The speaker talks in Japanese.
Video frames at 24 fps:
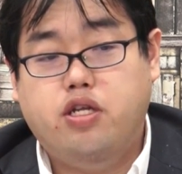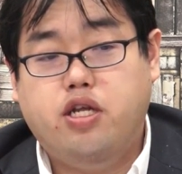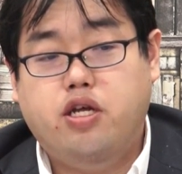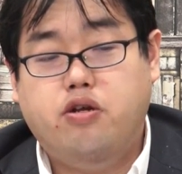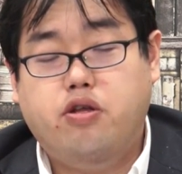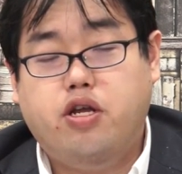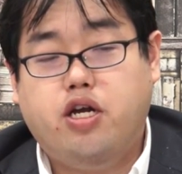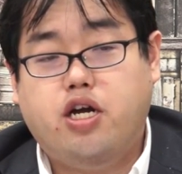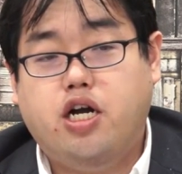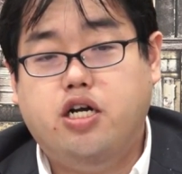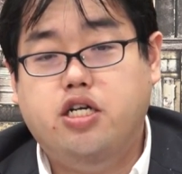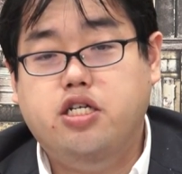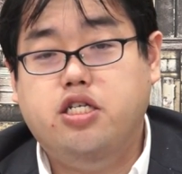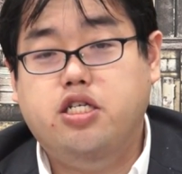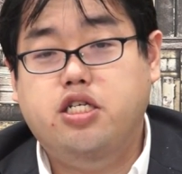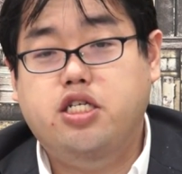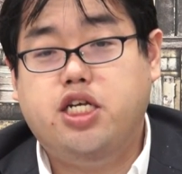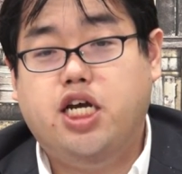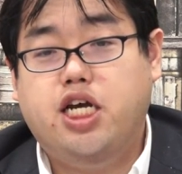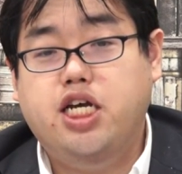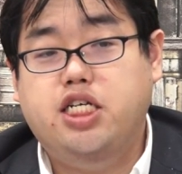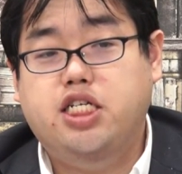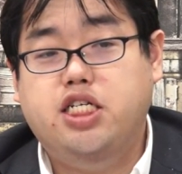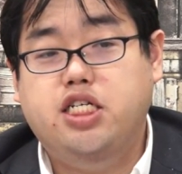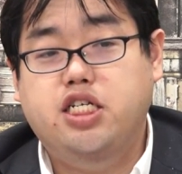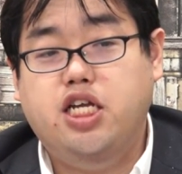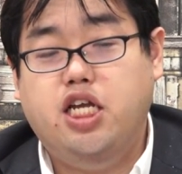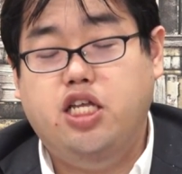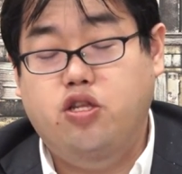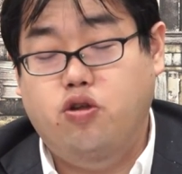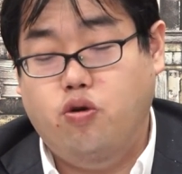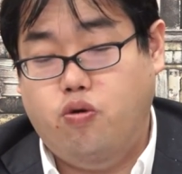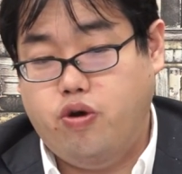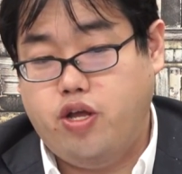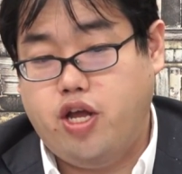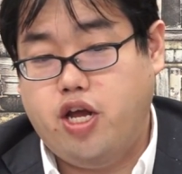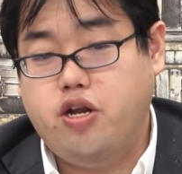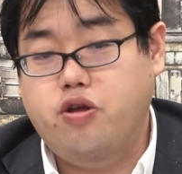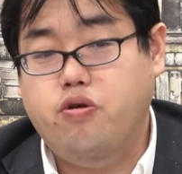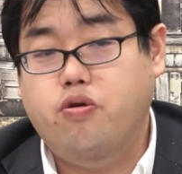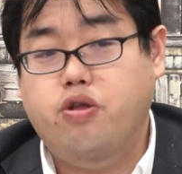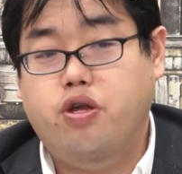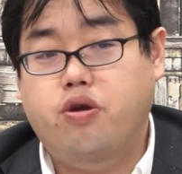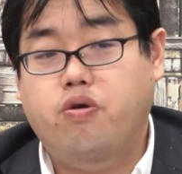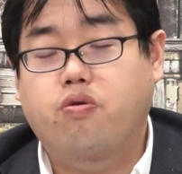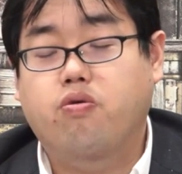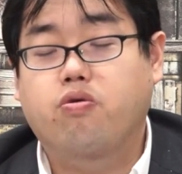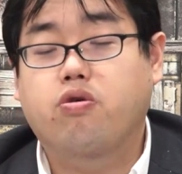なので確実に最新年度をやるよ
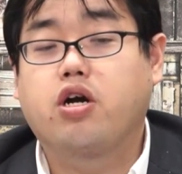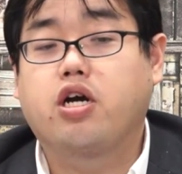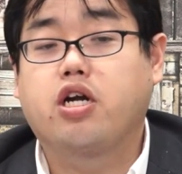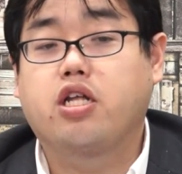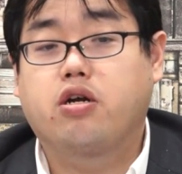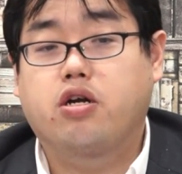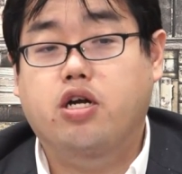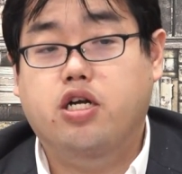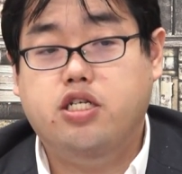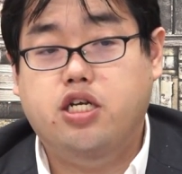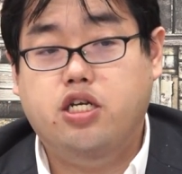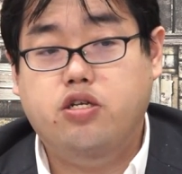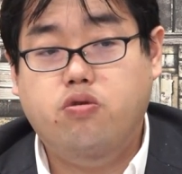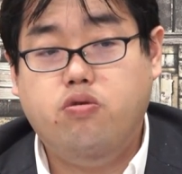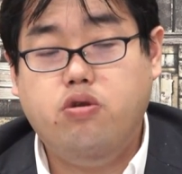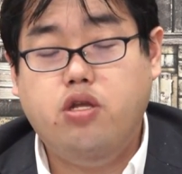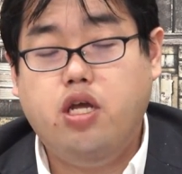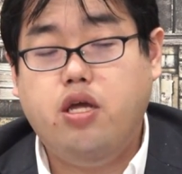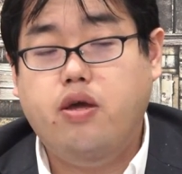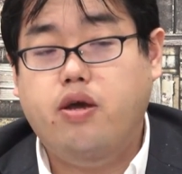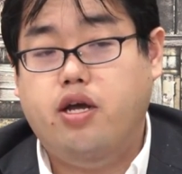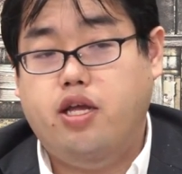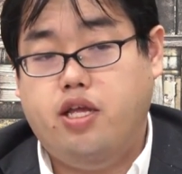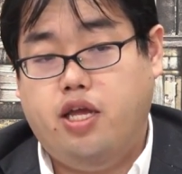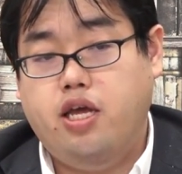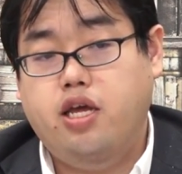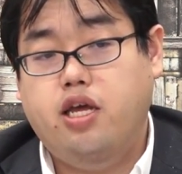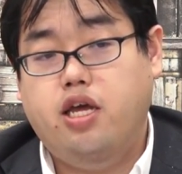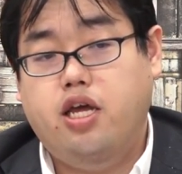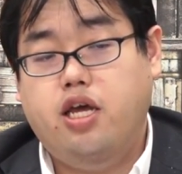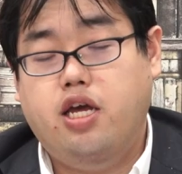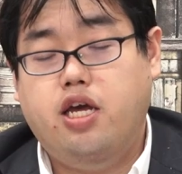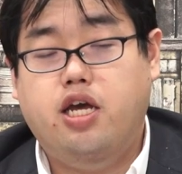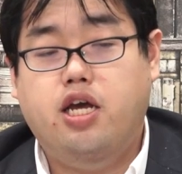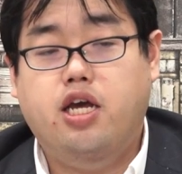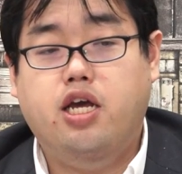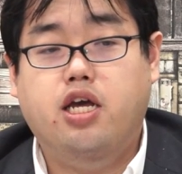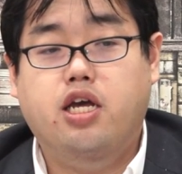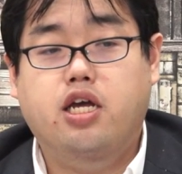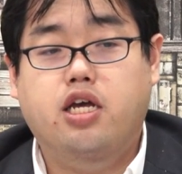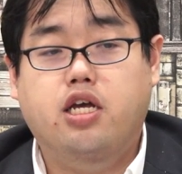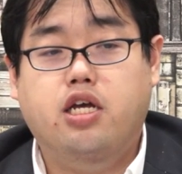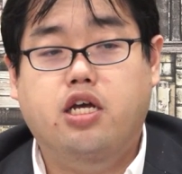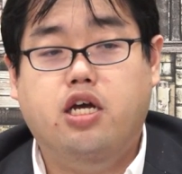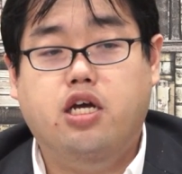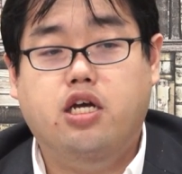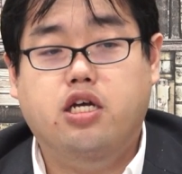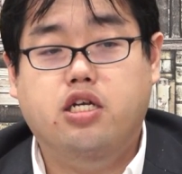うに心がけてください。そこだけはね、
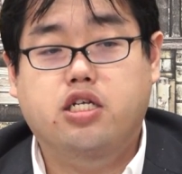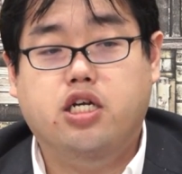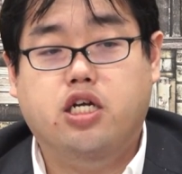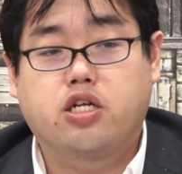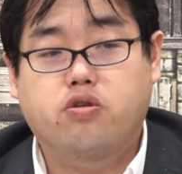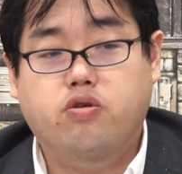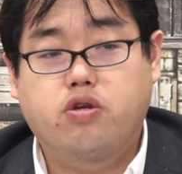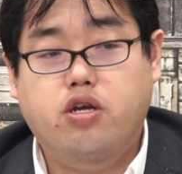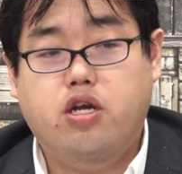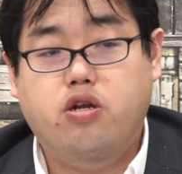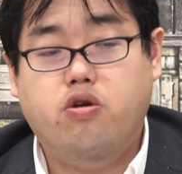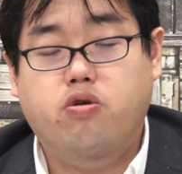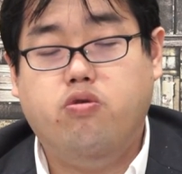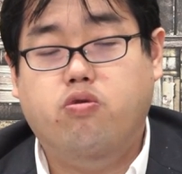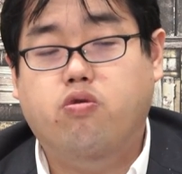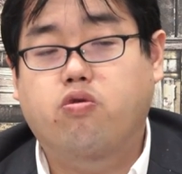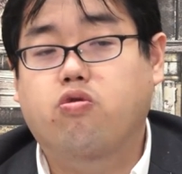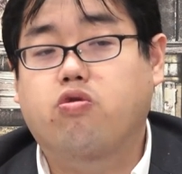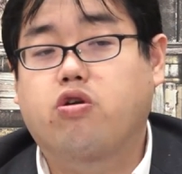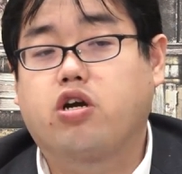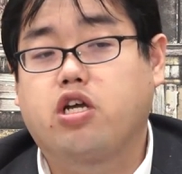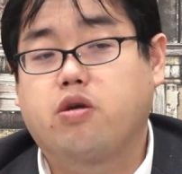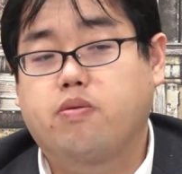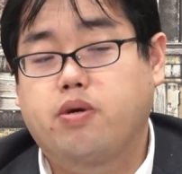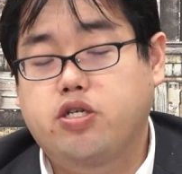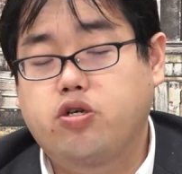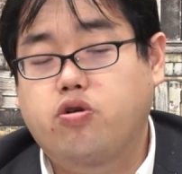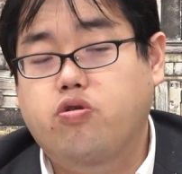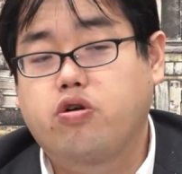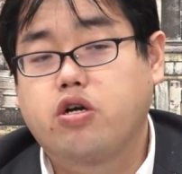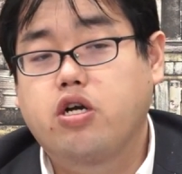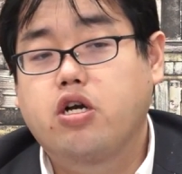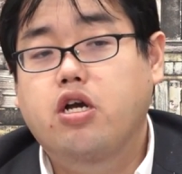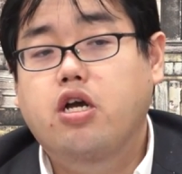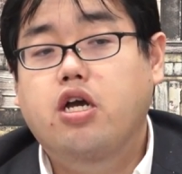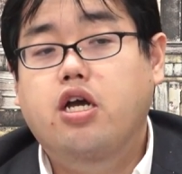えー、ちゃんとやるように心がけましょう。